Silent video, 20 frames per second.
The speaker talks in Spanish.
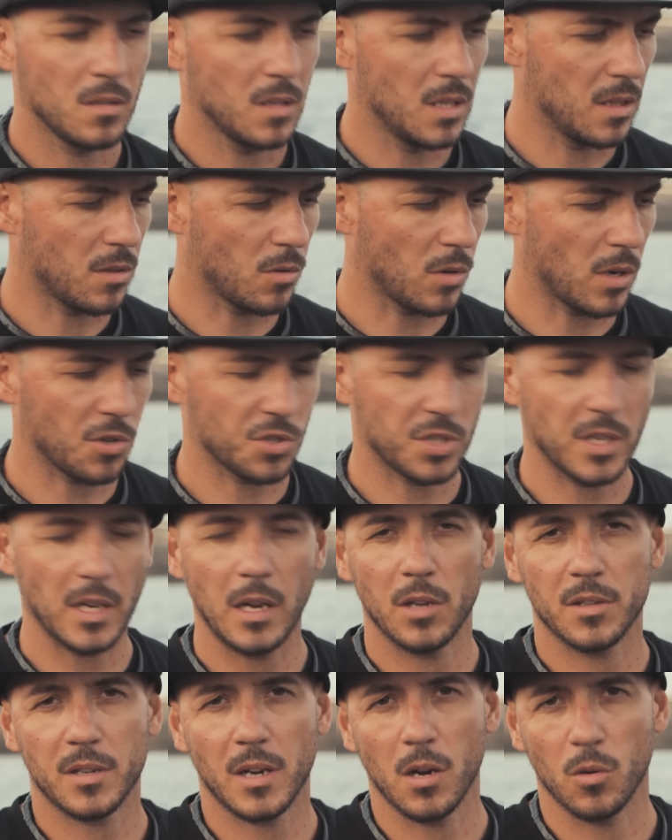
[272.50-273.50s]
entre una cosa y
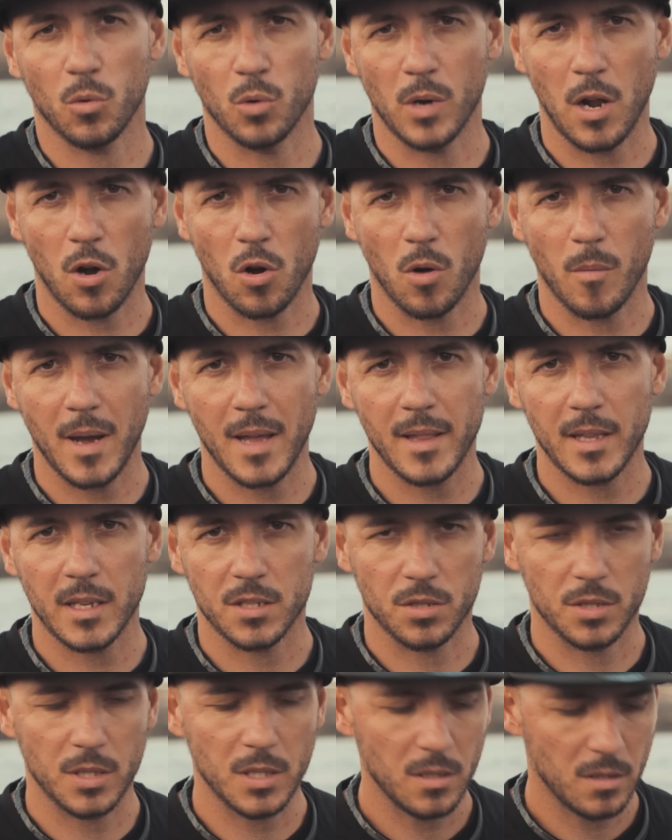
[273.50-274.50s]
la otra, alguna robada,
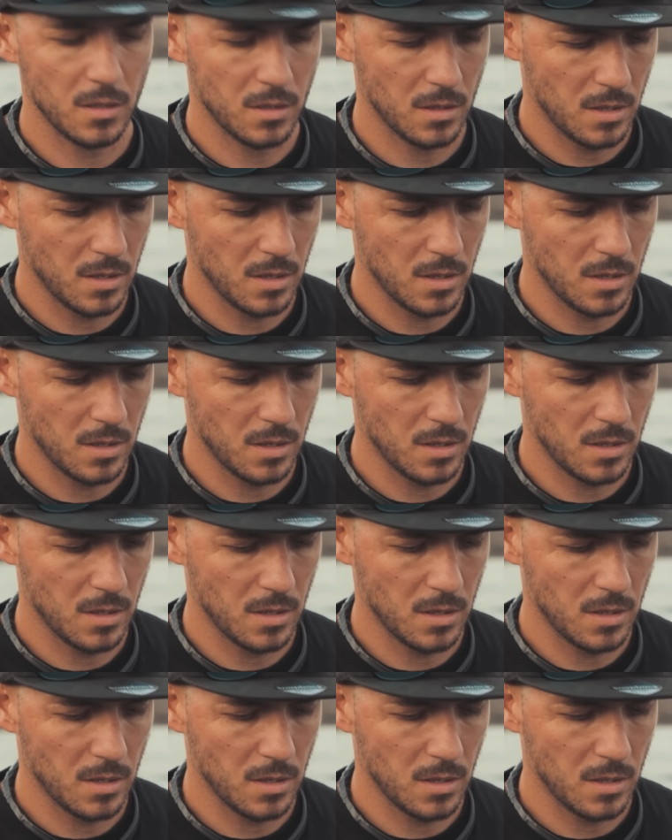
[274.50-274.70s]
eso sí.